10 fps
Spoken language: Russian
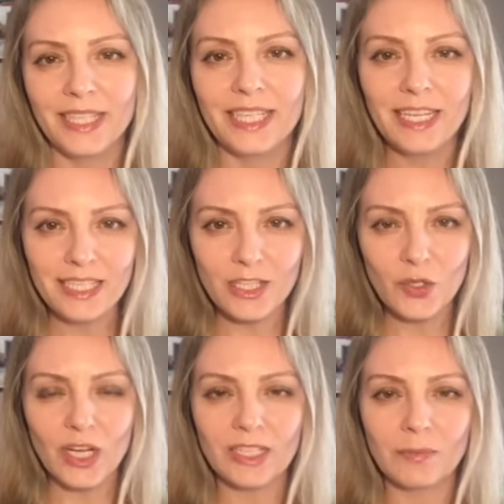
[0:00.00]
Я
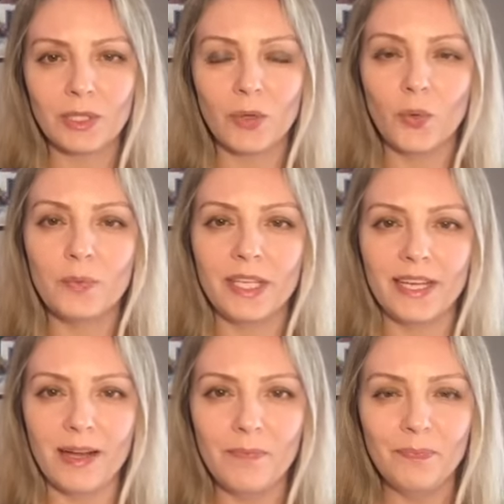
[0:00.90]
расскажу, как это было у
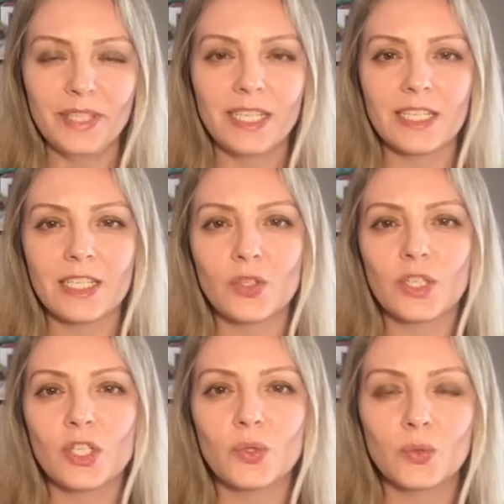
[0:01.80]
меня, я расскажу,
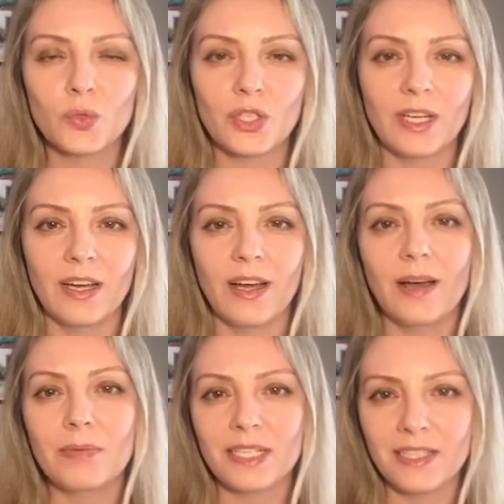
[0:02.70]
на что нужно
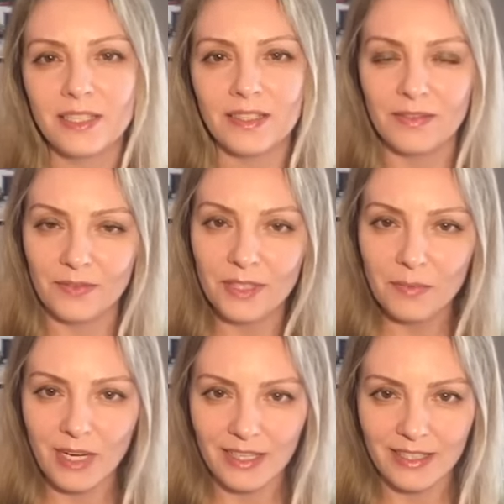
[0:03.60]
обратить
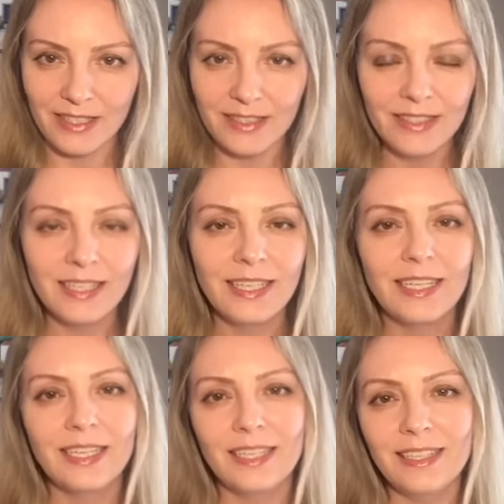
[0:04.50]
внимание
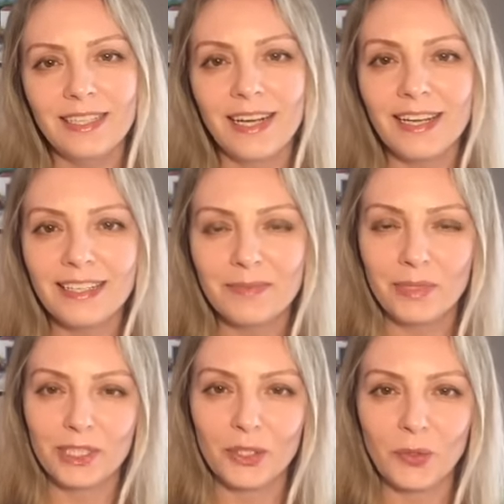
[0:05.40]
и как
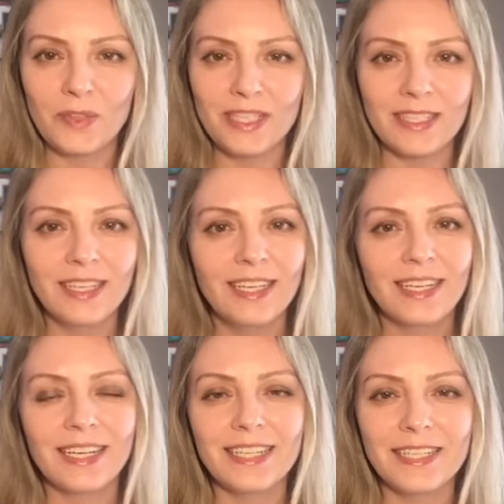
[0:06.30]
подготовиться
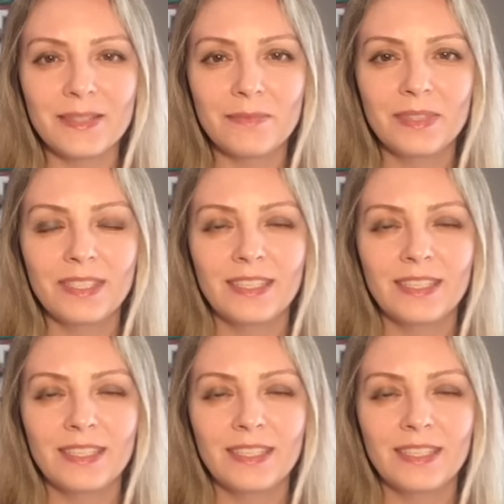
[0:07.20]
к этим